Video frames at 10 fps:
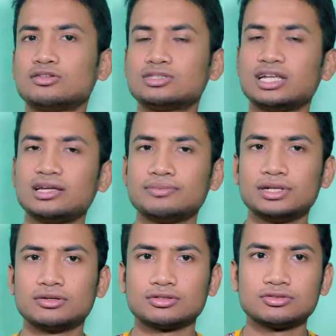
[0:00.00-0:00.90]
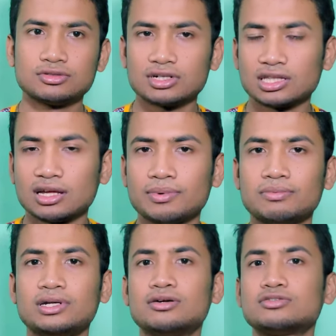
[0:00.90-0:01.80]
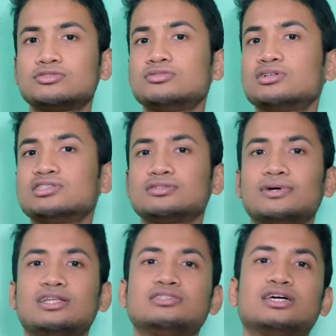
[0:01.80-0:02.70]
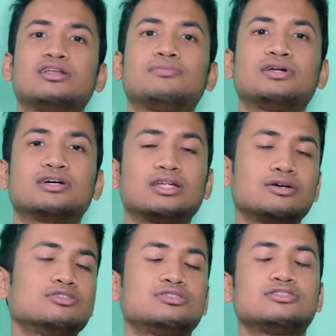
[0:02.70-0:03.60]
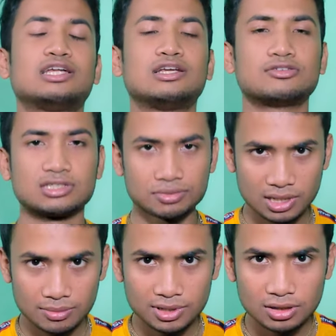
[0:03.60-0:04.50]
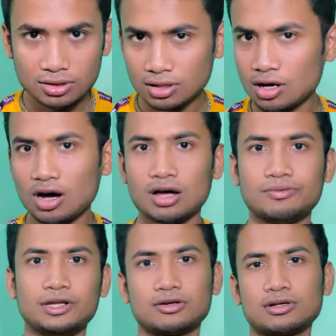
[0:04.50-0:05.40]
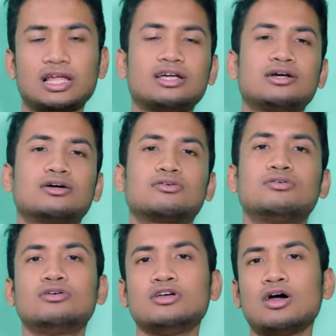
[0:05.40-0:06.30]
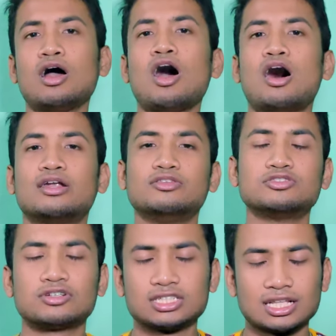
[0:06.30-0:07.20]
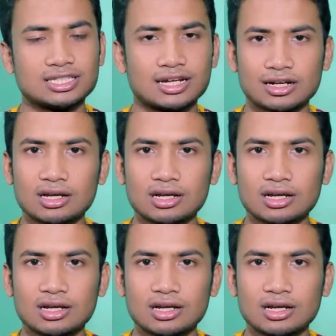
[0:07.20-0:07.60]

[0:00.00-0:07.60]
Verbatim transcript: तो चलिए वीडियो को शुरू करते हैं पर वीडियो को शुरू करने से पहले चैनल पर अगर नए हो तो चैनल को सब्सक्राइब कर दो और वीडियो को लाइक कर दो और दोस्तों के साथ शेयर